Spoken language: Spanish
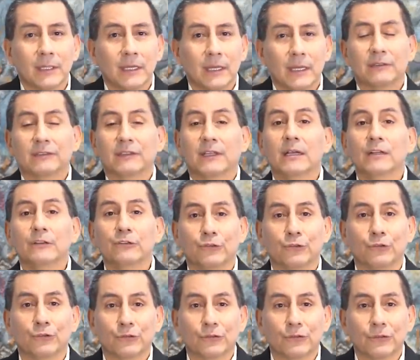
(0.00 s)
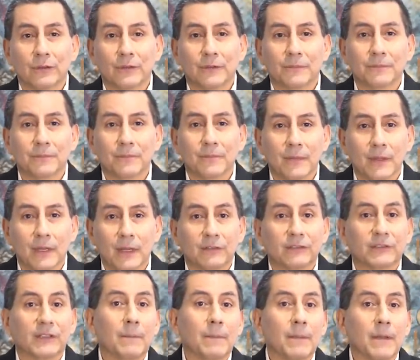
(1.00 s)
Es que estos
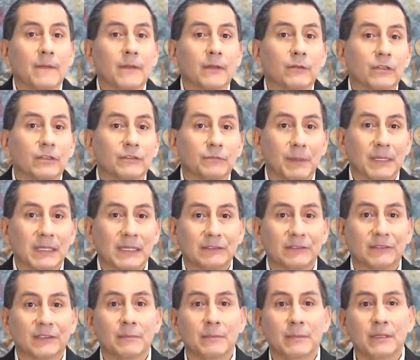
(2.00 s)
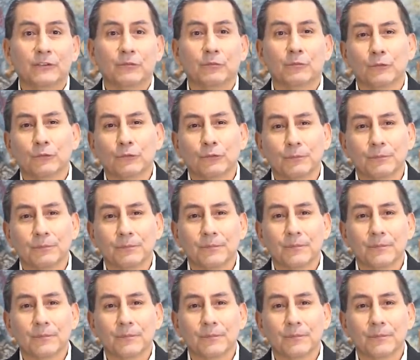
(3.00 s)
están viviendo es para sí mismos.